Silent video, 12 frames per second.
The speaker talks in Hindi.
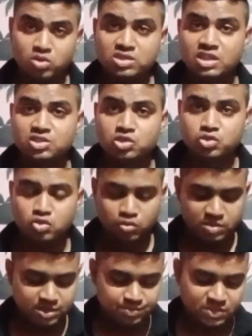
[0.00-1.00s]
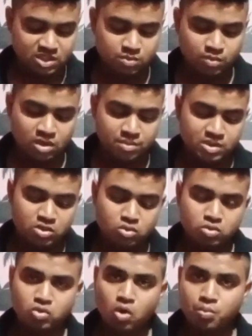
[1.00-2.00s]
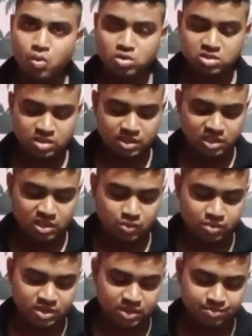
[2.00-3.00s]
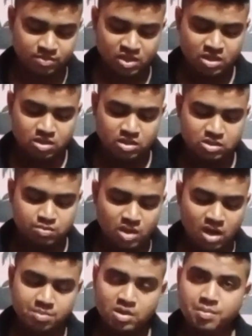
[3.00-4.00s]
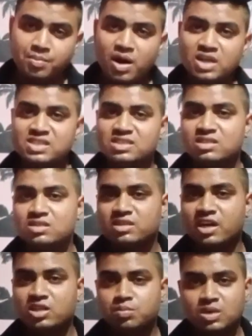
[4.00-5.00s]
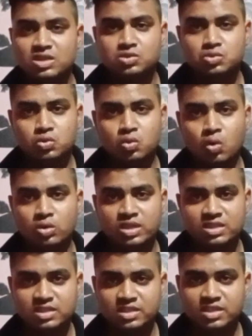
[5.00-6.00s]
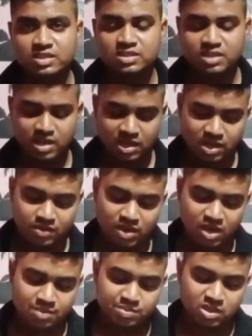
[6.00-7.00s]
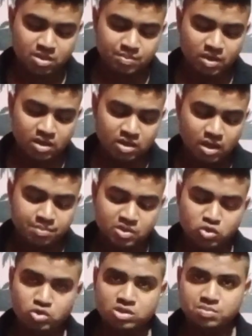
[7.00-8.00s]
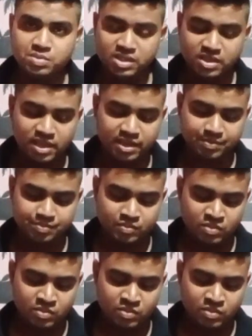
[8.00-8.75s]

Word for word: बहुत ही अच्छी जॉब है इसमें भी दो पोस्ट निकली हुई हैं इसमें आपके पास टेंथ प्लस टू होना चाहिए इसके अलावा आपके पर आपकी जो स्पीड है